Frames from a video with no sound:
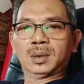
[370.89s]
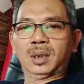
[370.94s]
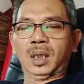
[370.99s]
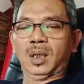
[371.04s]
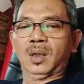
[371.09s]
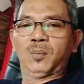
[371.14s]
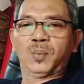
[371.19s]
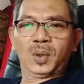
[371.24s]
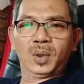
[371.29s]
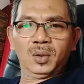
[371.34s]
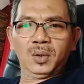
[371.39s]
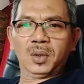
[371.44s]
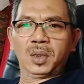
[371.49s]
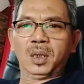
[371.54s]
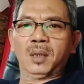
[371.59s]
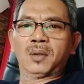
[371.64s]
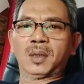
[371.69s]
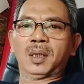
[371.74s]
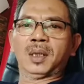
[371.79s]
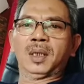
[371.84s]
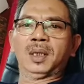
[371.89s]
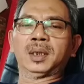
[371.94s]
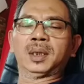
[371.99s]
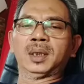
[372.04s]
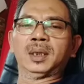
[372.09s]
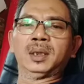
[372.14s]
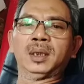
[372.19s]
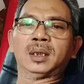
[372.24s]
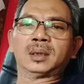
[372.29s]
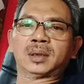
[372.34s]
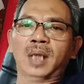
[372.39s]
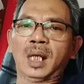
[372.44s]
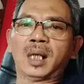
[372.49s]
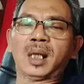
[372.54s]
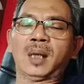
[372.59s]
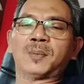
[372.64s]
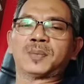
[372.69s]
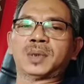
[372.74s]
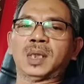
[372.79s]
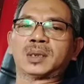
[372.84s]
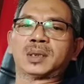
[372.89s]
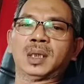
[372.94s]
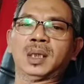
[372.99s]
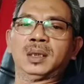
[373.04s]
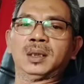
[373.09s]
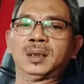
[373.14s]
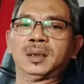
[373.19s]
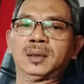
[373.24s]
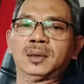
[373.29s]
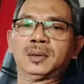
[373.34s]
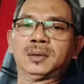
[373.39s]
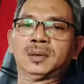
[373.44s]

Kalau perlu orang-orang kayak gini, tangkap saja ini.